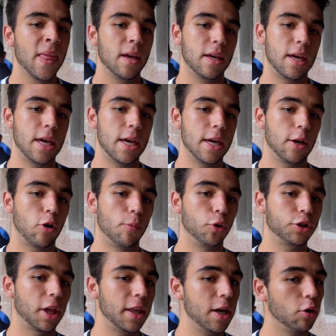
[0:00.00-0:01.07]
Y como
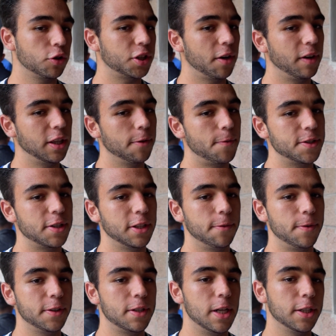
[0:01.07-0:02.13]
te digo, se vienen fechas
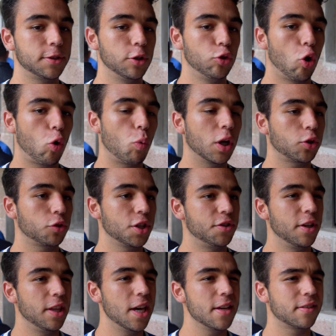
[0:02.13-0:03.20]
difíciles, 2, 4, 6
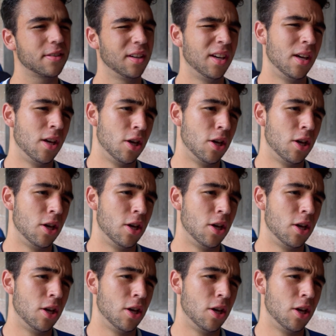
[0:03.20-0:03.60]
y 10,